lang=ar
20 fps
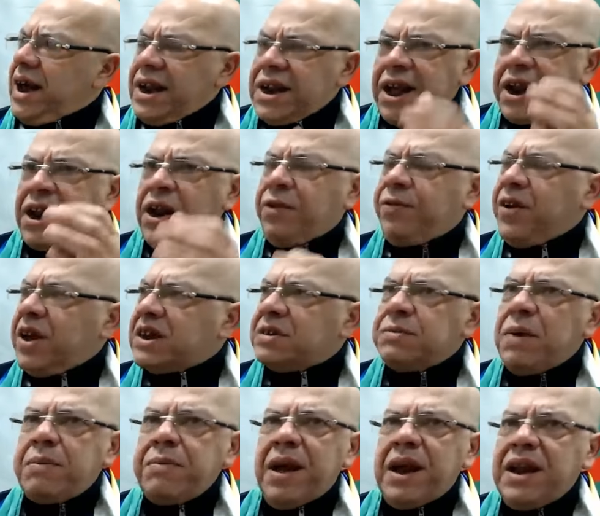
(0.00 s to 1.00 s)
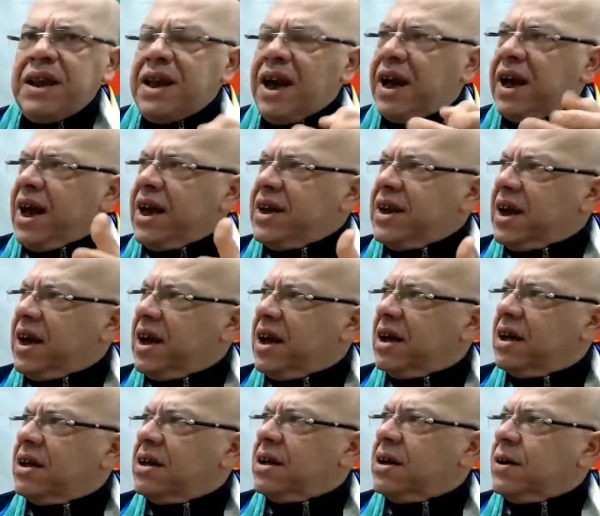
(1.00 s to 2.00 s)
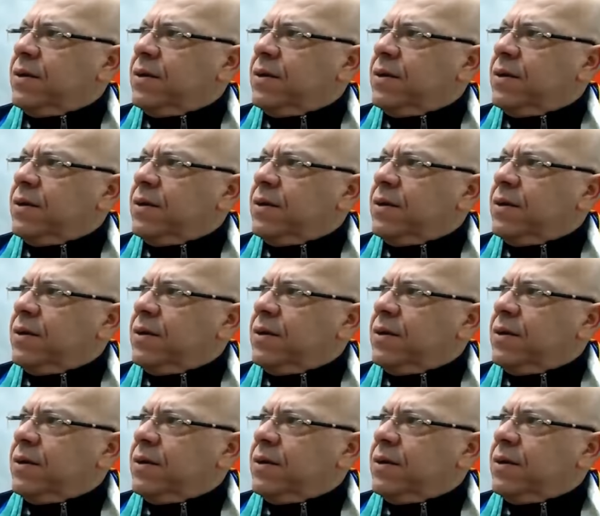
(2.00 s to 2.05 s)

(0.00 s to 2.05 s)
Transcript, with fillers: حنا رانا في ازمه ماليه خانقه